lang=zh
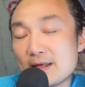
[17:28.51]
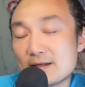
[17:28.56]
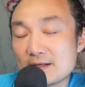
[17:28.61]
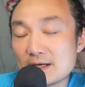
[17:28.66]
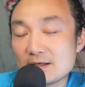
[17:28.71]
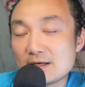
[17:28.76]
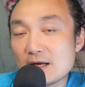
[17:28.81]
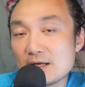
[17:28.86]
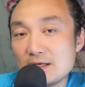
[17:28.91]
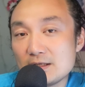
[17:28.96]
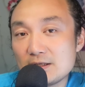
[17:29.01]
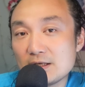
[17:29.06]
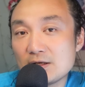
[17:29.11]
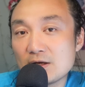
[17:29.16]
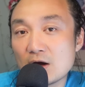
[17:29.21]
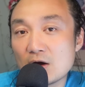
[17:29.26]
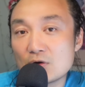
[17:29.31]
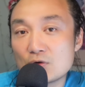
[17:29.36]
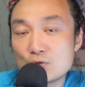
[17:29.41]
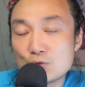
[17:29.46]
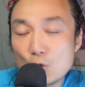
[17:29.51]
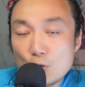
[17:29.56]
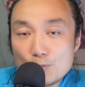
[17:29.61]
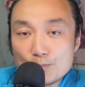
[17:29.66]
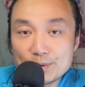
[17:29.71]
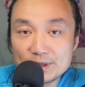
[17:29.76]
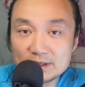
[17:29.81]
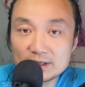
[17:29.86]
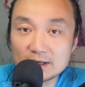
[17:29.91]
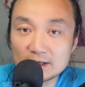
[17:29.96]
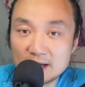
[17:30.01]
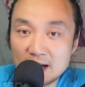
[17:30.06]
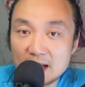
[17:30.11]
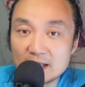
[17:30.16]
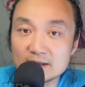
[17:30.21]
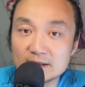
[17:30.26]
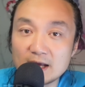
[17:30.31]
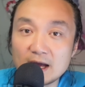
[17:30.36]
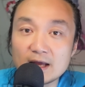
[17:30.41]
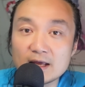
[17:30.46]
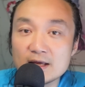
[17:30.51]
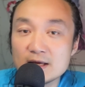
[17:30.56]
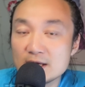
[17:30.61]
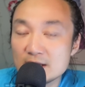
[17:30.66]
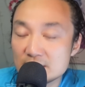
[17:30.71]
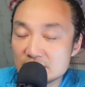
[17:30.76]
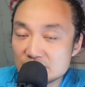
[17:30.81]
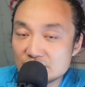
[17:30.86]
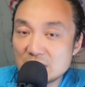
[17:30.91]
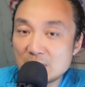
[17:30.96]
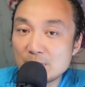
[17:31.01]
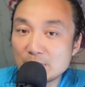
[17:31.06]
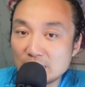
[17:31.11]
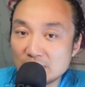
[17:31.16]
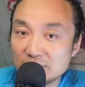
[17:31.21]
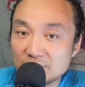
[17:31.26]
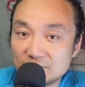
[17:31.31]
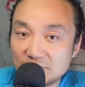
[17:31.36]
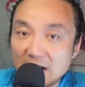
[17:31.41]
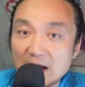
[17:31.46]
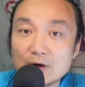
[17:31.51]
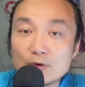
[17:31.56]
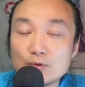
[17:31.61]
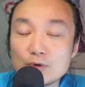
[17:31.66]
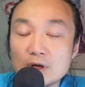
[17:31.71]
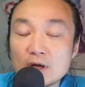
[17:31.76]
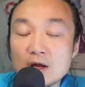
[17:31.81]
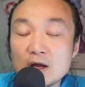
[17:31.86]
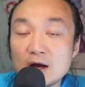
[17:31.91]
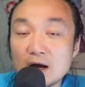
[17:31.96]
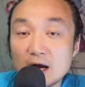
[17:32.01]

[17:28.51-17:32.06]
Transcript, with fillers: 大家一定要公平的看待新加坡的法律，